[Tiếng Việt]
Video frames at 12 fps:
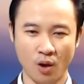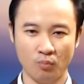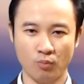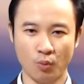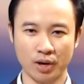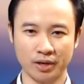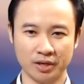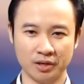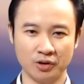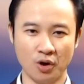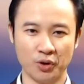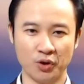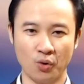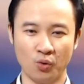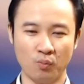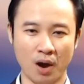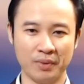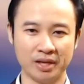Một lần nữa, đội ngũ
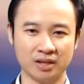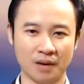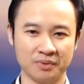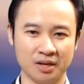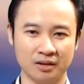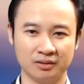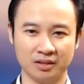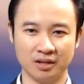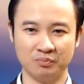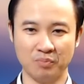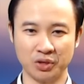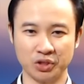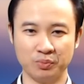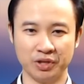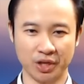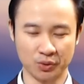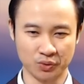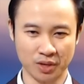ban biên tập kênh Tin ba sáu không
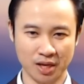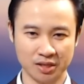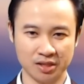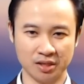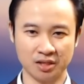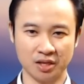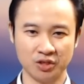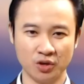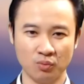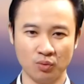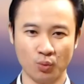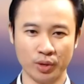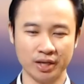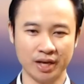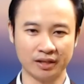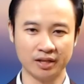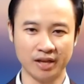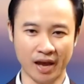News xin kính chúc quý
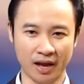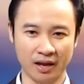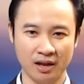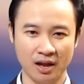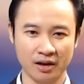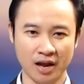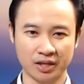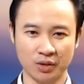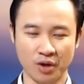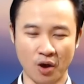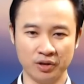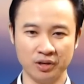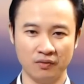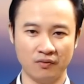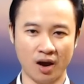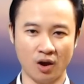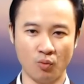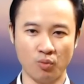khán thính giả đang theo dõi
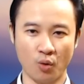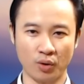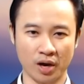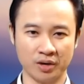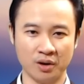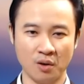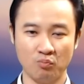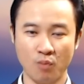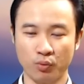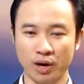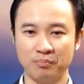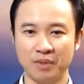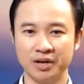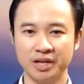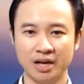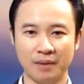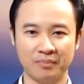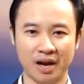và ủng hộ kênh một năm mới
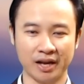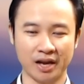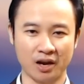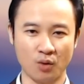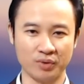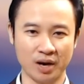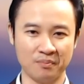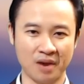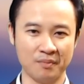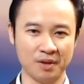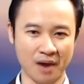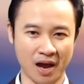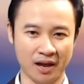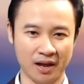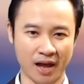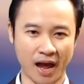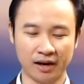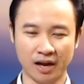năm hai nghìn không trăm hai mươi ba
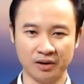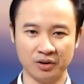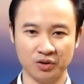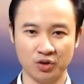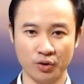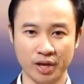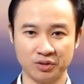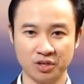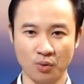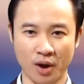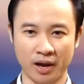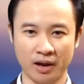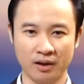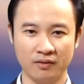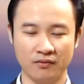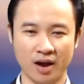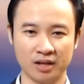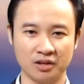an lành, dồi dào sức khỏe
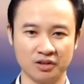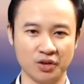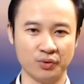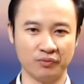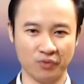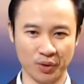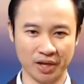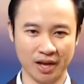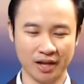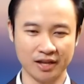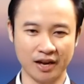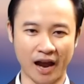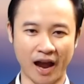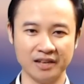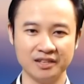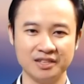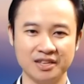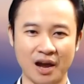và thật nhiều niềm vui. Thân ái
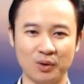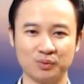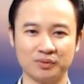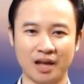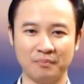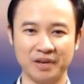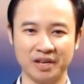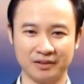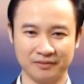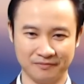chào tạm biệt.